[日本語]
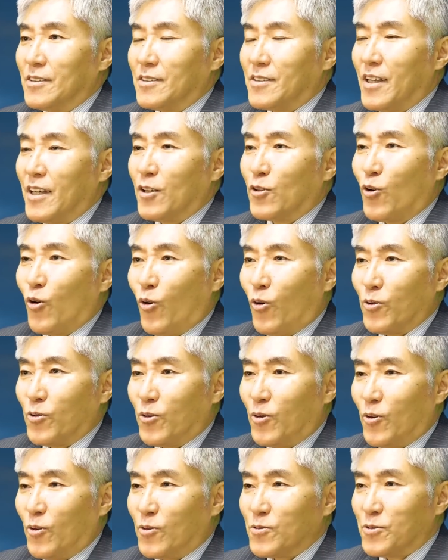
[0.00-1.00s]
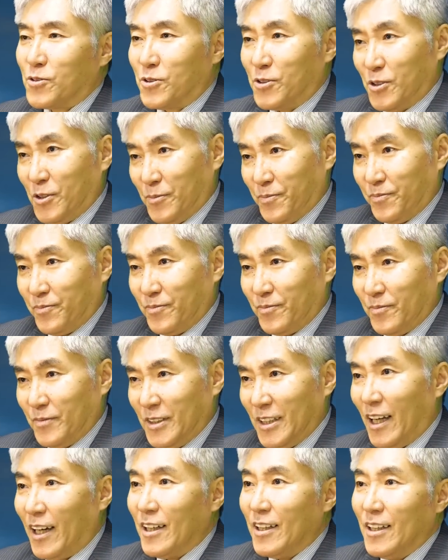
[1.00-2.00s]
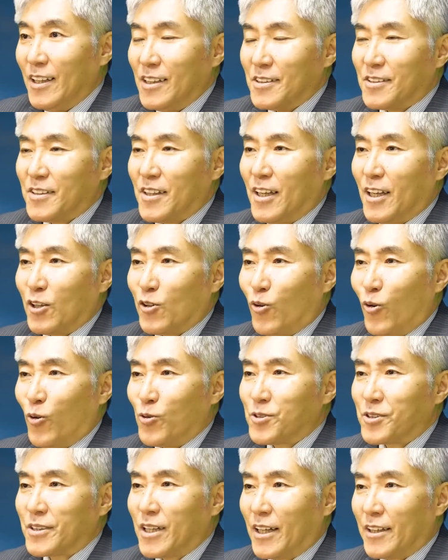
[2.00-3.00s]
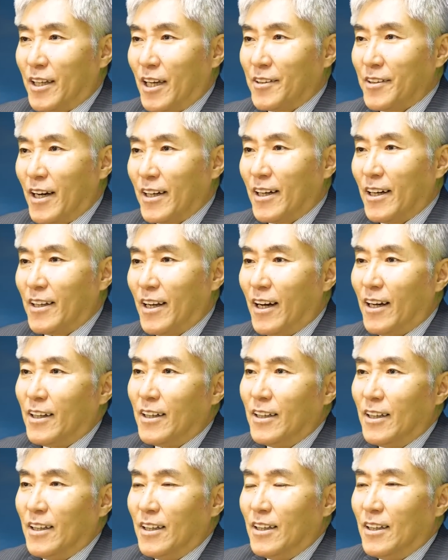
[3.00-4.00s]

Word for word: 成功するいや成功しかけながら